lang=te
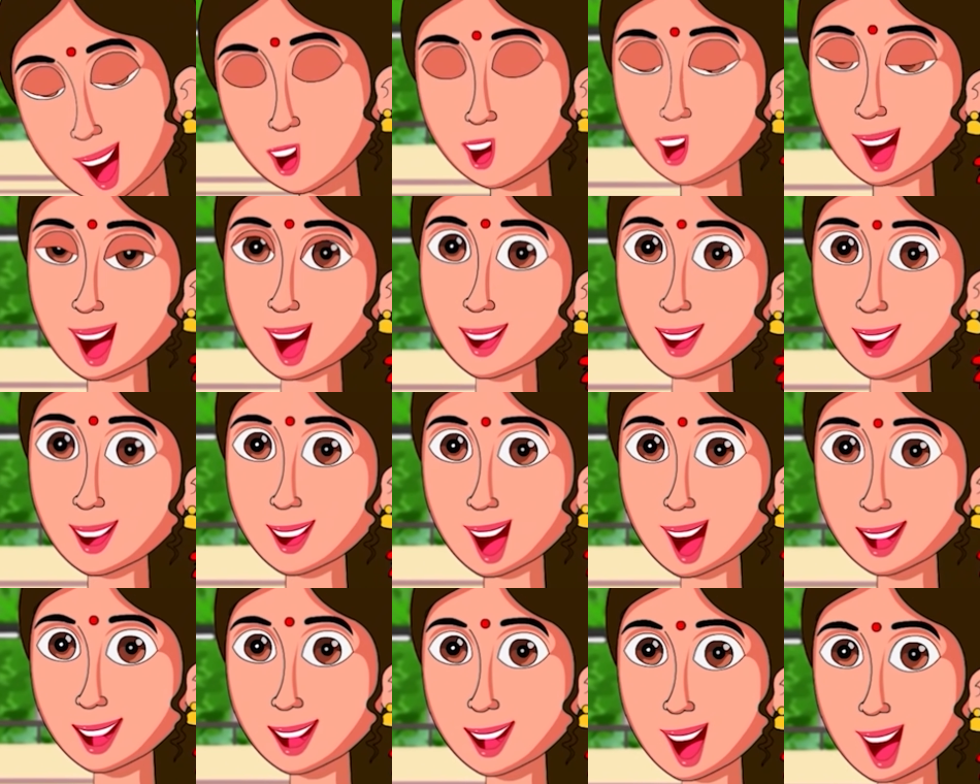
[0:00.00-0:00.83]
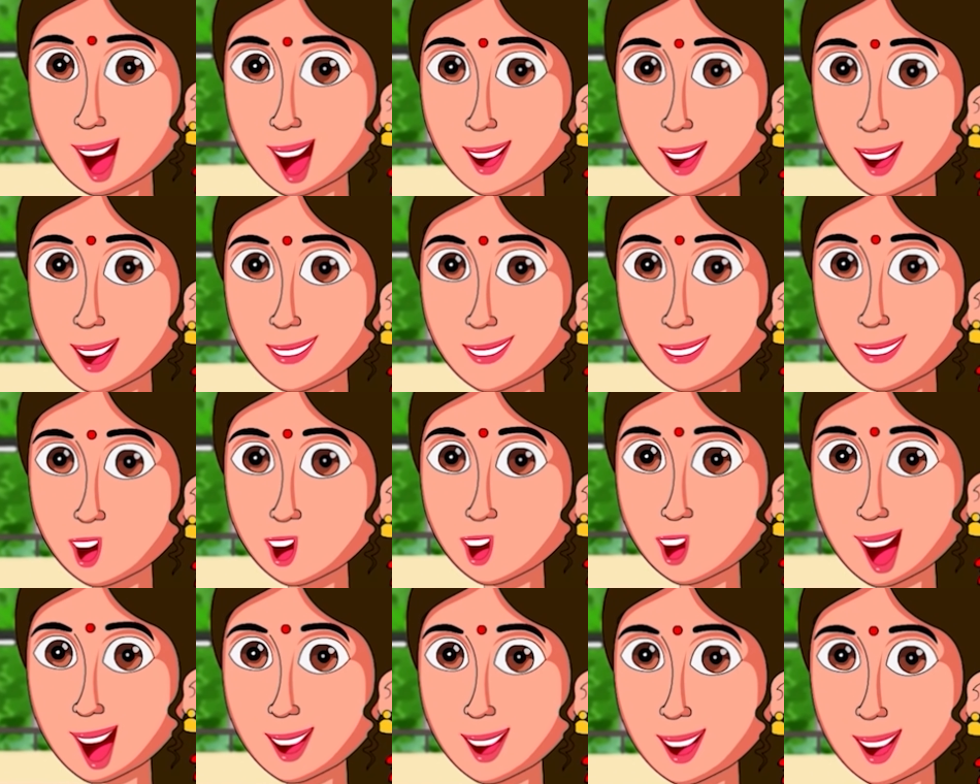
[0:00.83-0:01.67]
మన మహా టీవీ
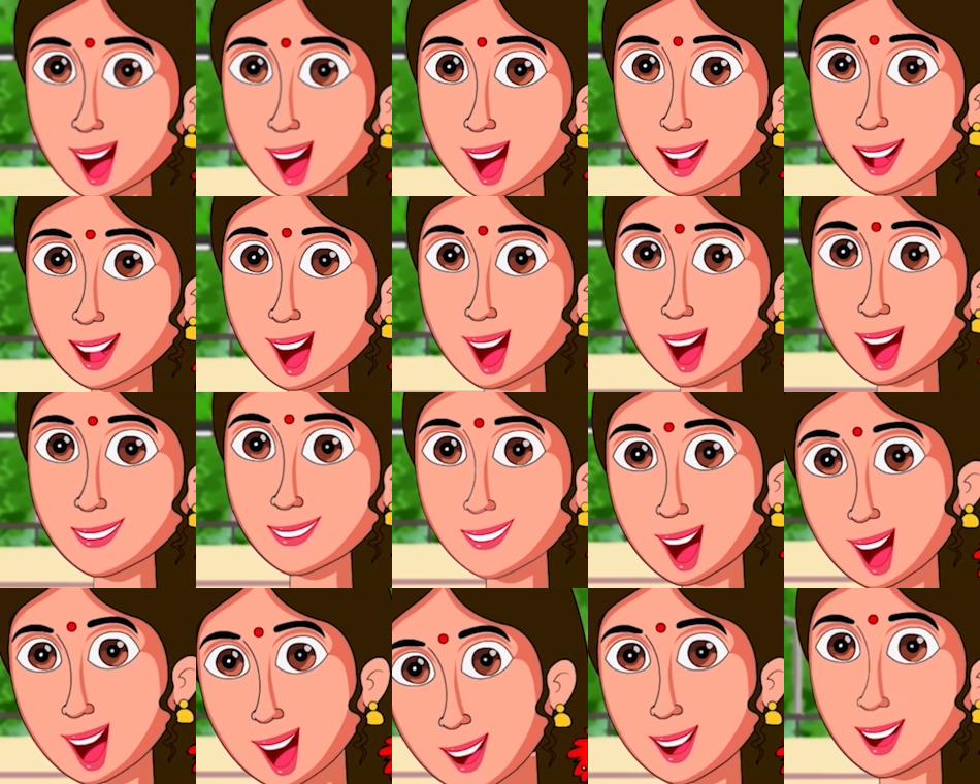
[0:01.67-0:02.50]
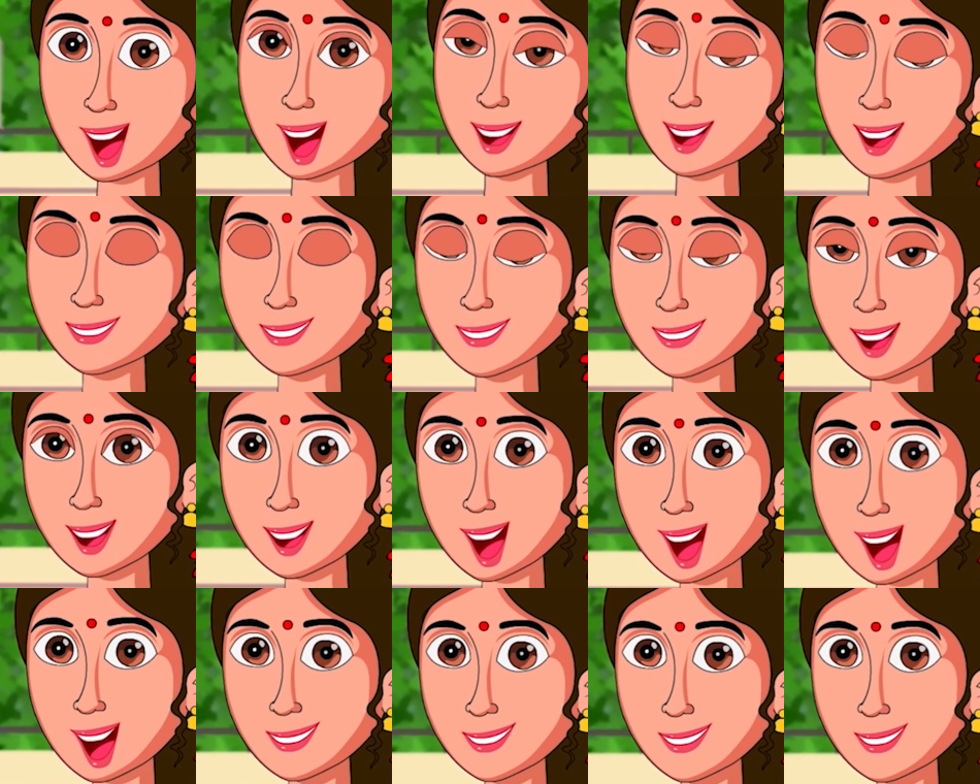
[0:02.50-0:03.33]
ద్వారా మీ ముందుకి
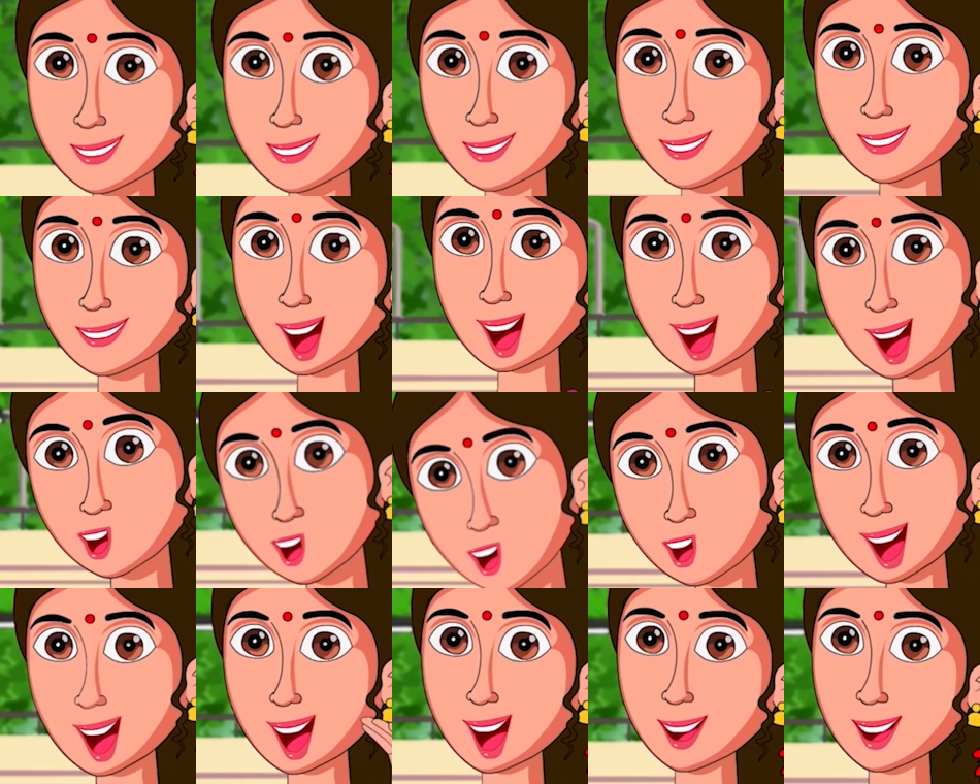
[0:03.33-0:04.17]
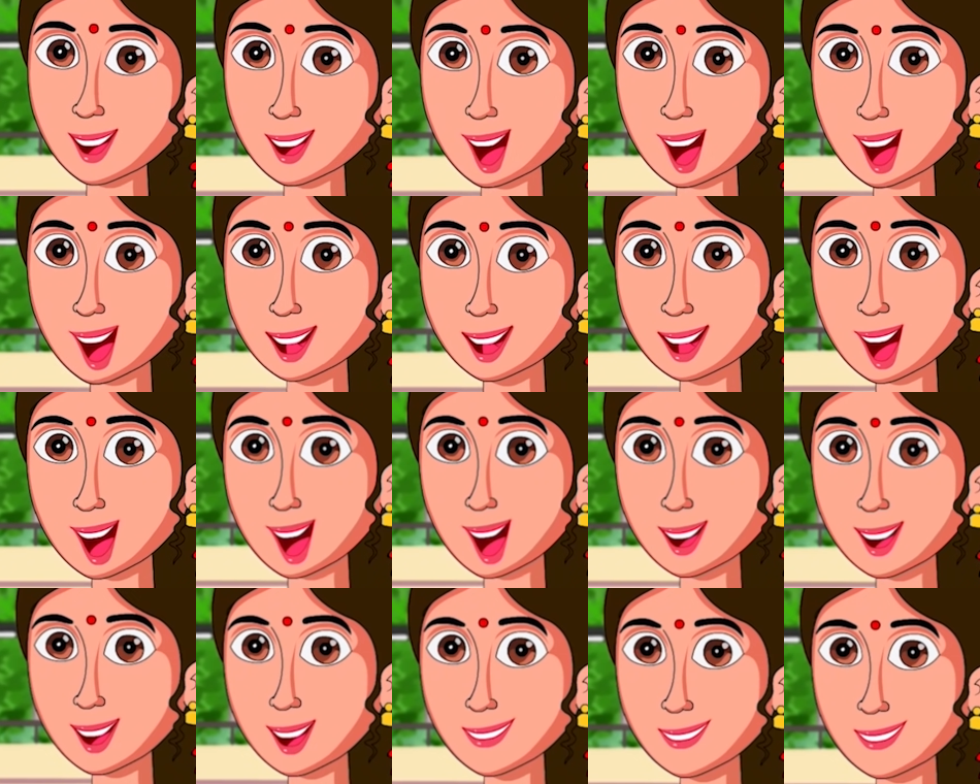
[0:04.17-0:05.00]
వచ్చేస్తున్నాం మరింకెందుకు
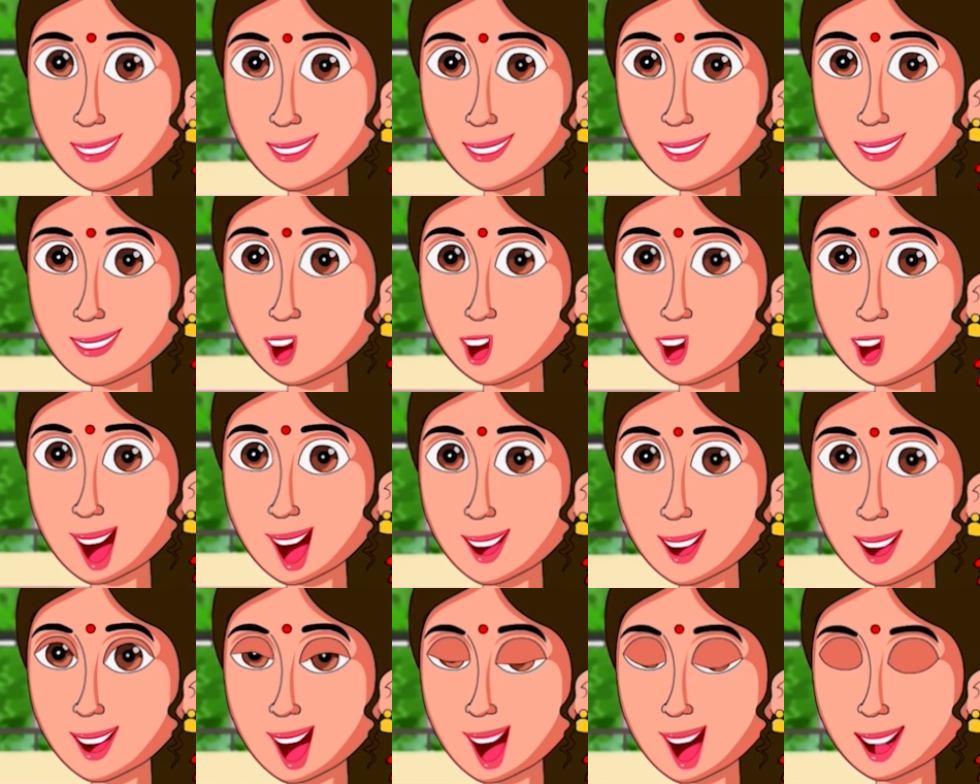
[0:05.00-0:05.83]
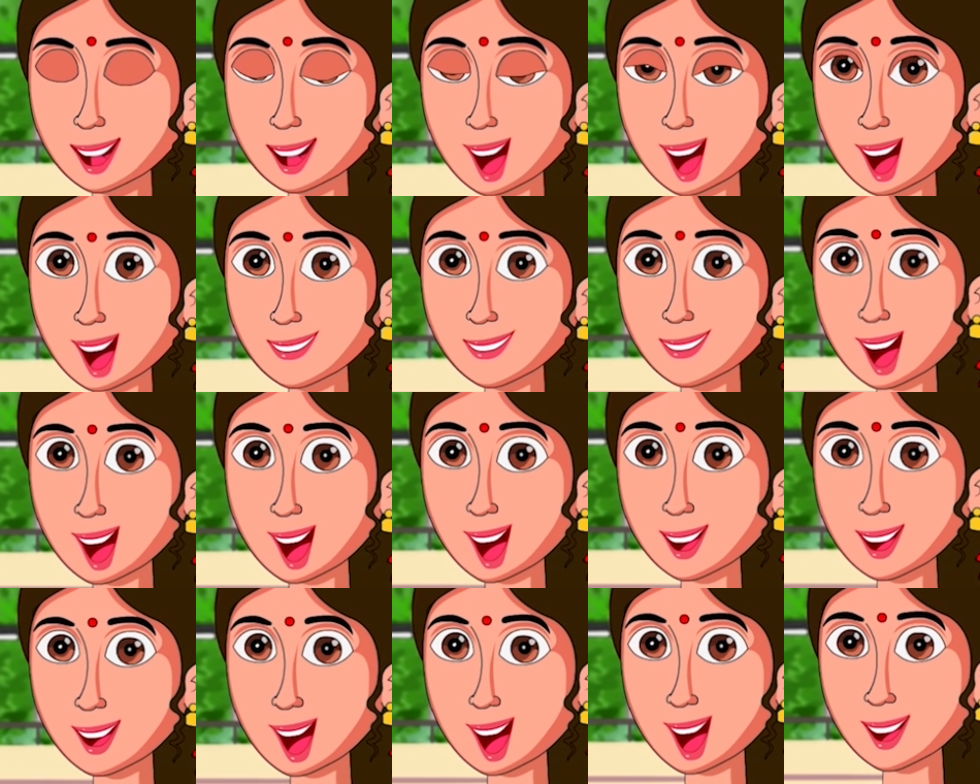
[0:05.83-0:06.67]
ఆలస్యం ఇప్పుడే మా
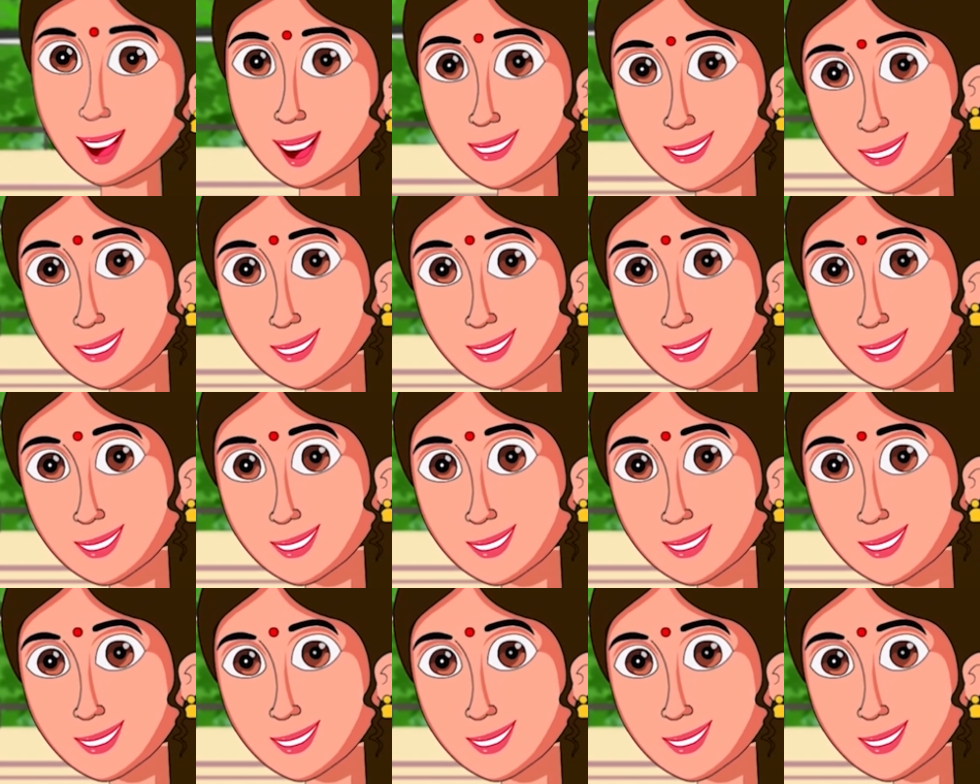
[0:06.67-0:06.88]
ఛానల్ని